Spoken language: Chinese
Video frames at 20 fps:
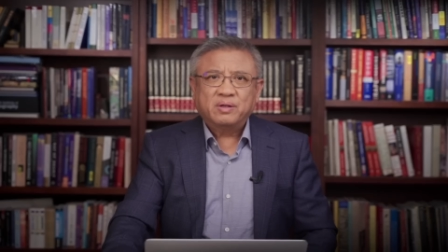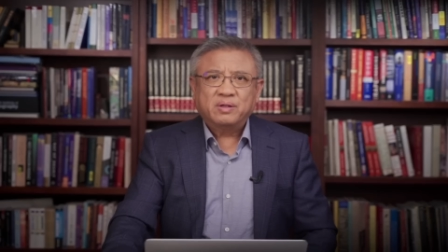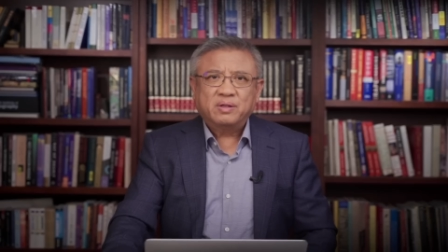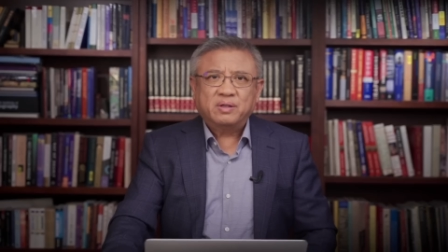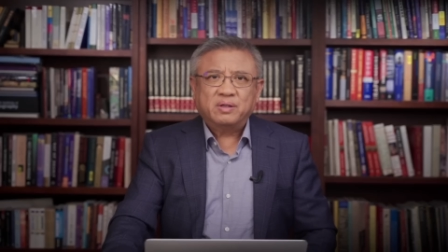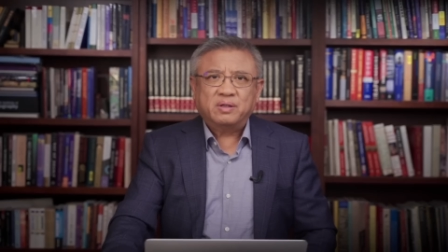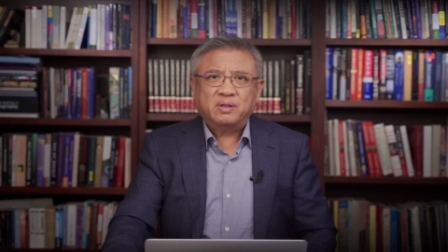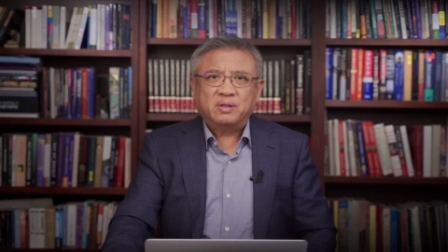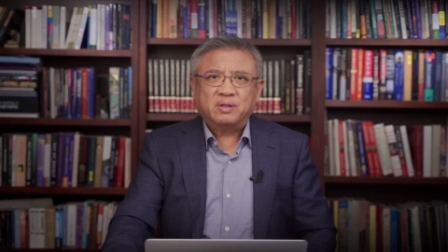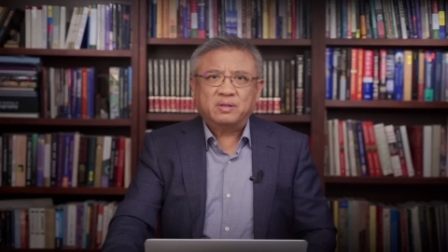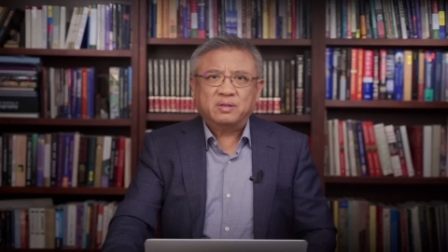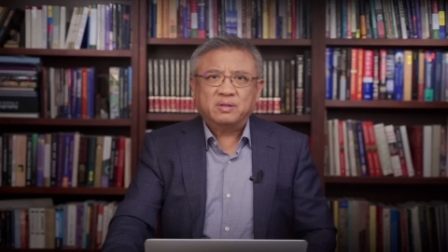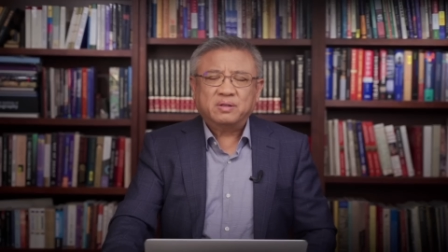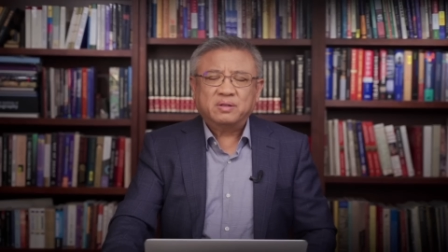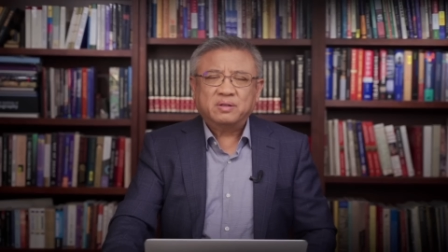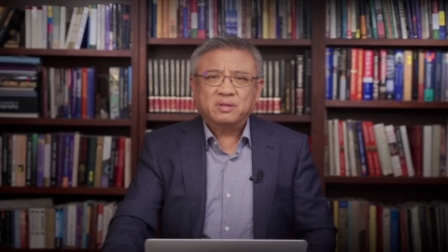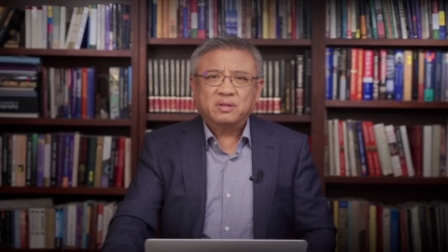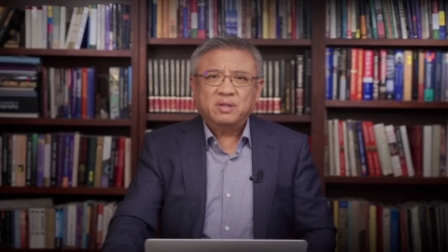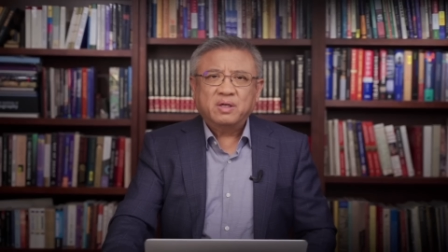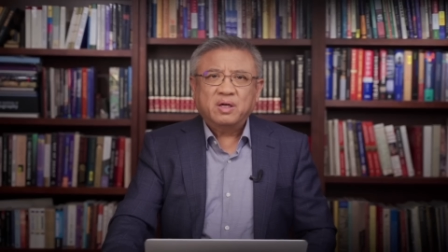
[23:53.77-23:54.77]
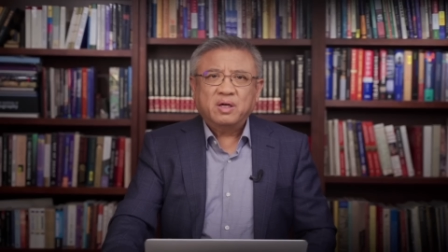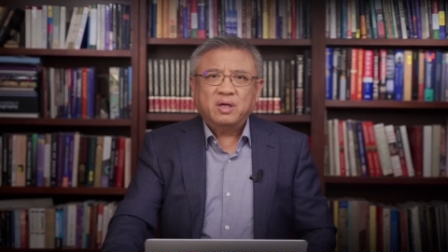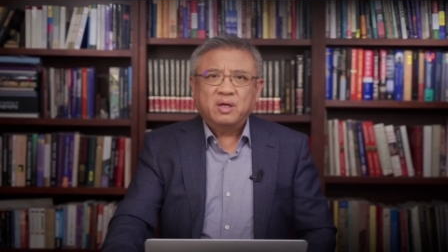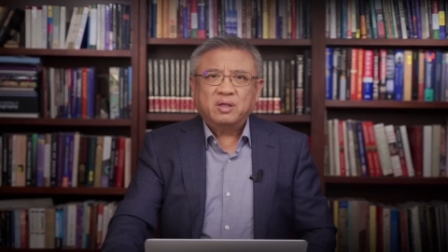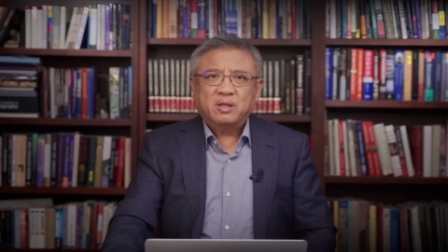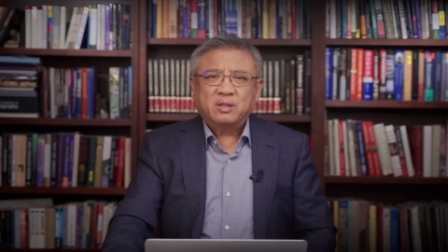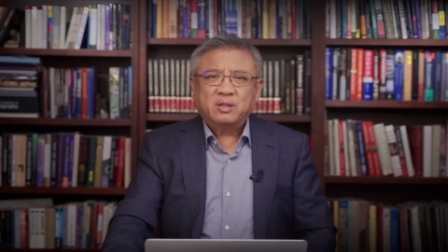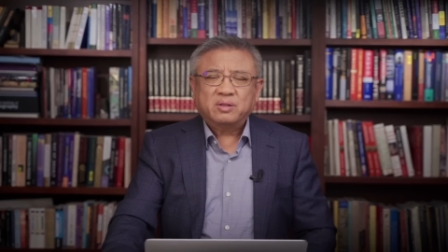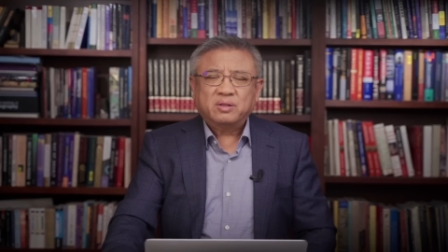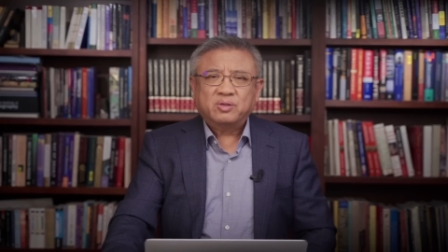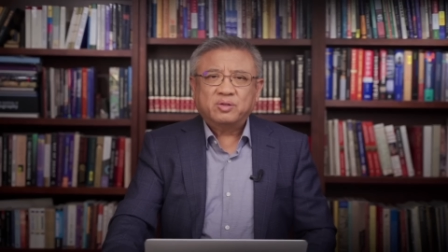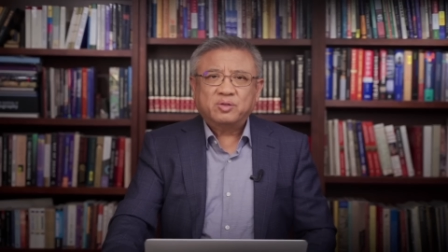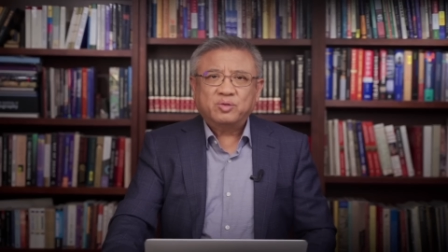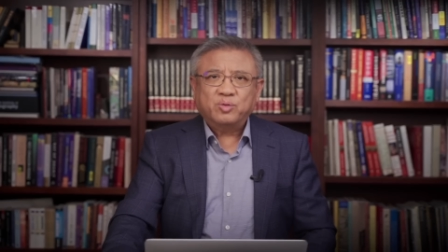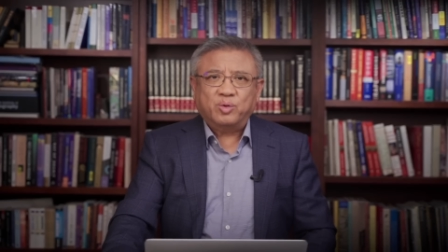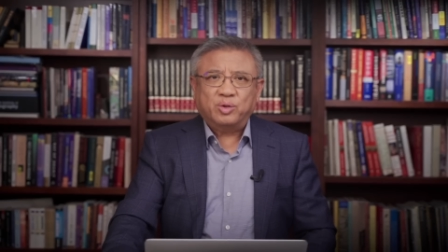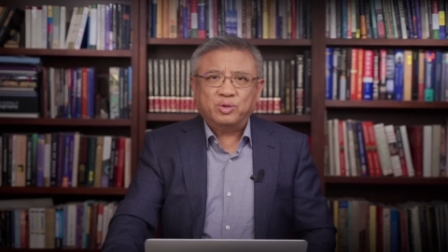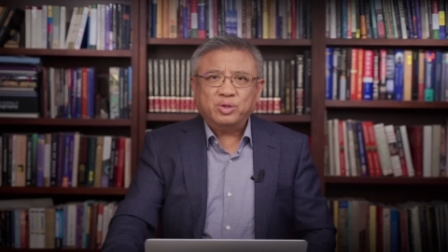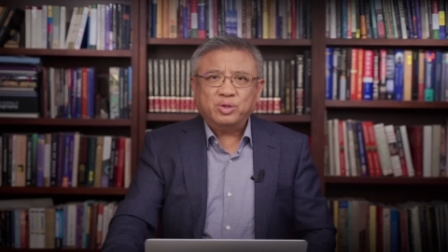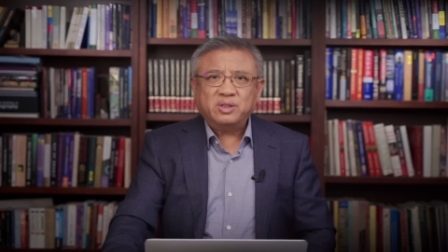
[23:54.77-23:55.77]
呃，
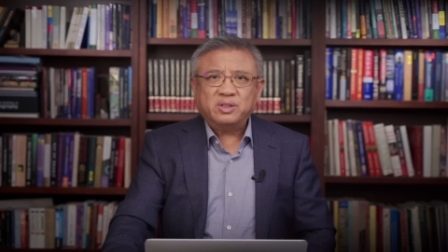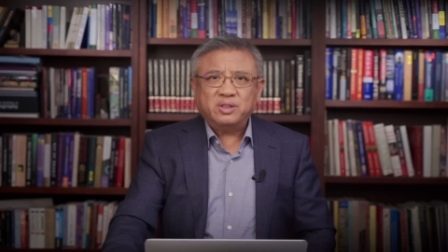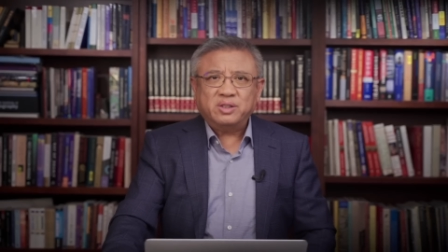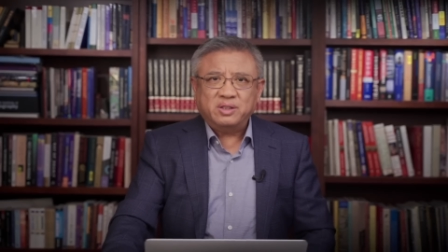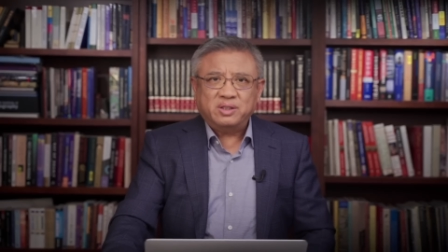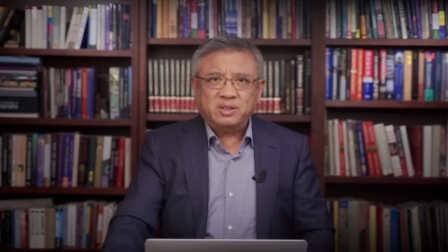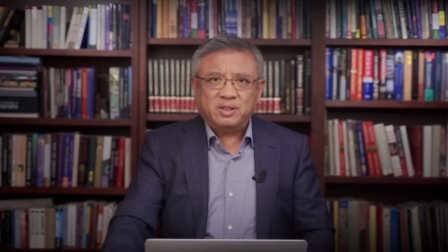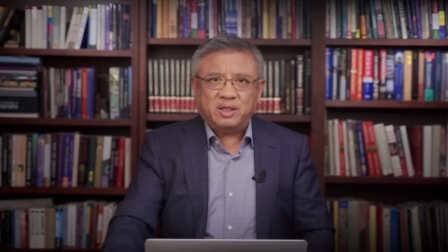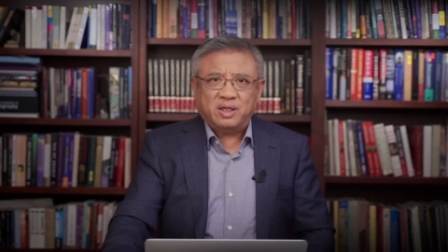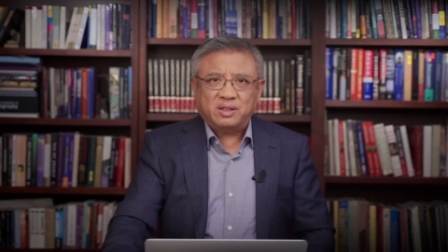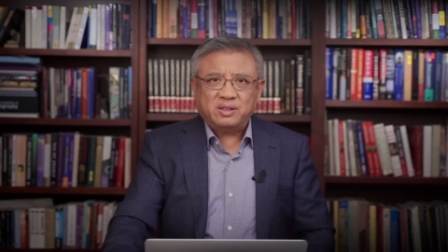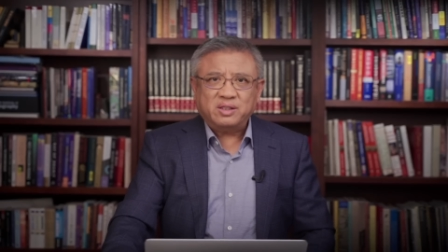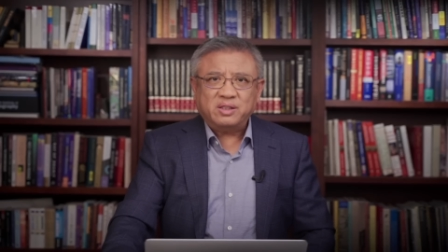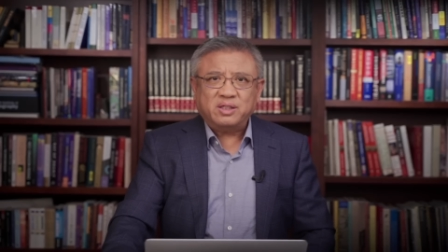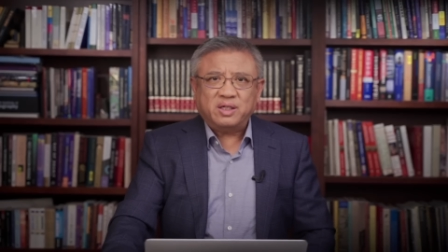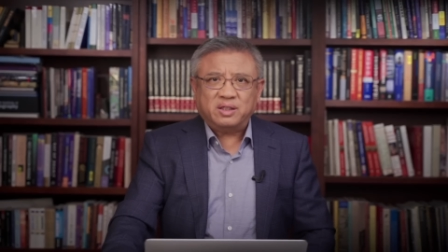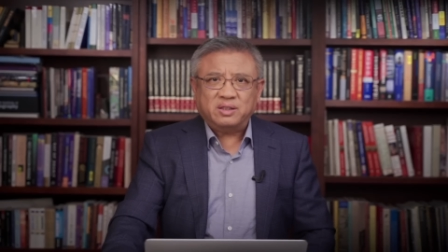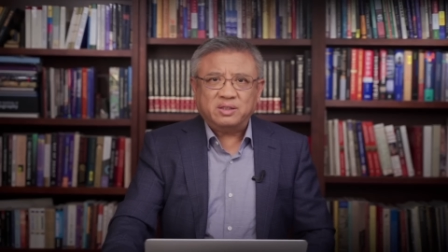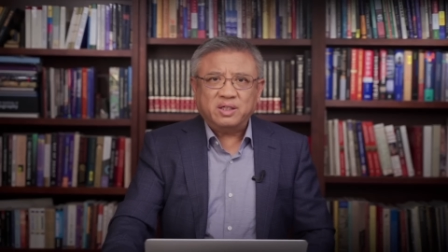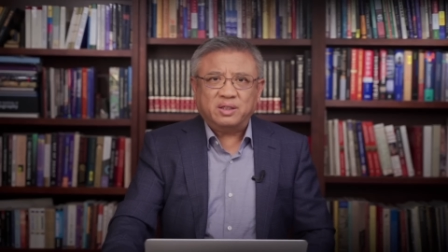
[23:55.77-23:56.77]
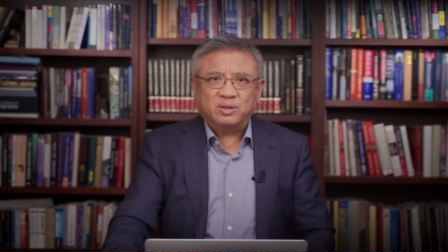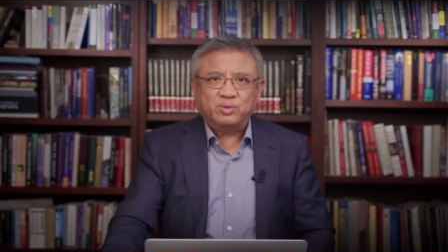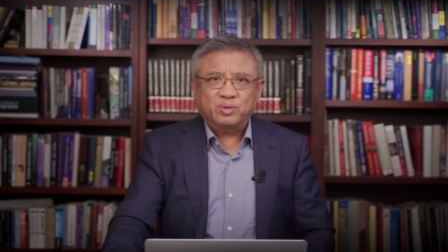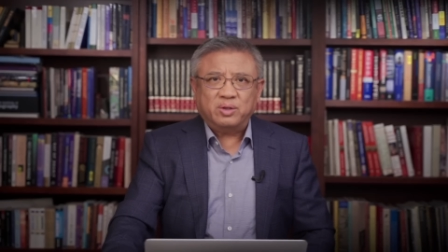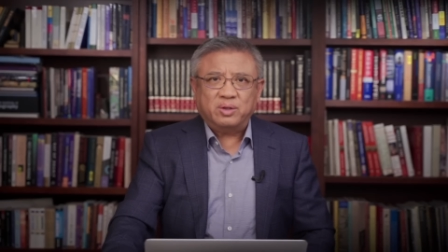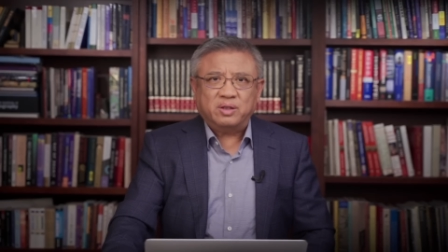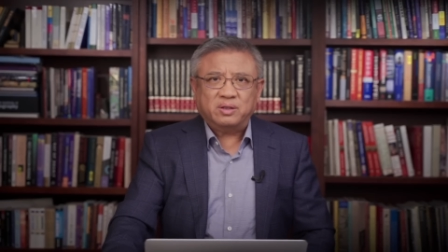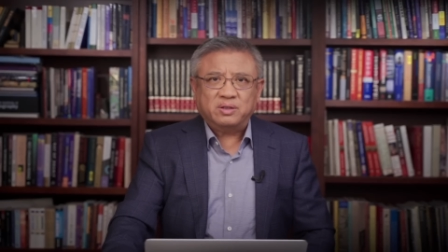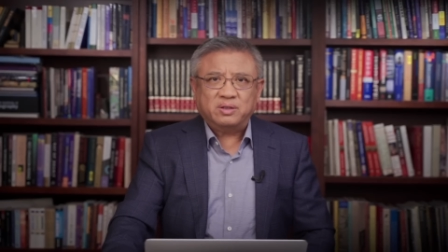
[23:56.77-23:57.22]
我确实也是想这样做哈。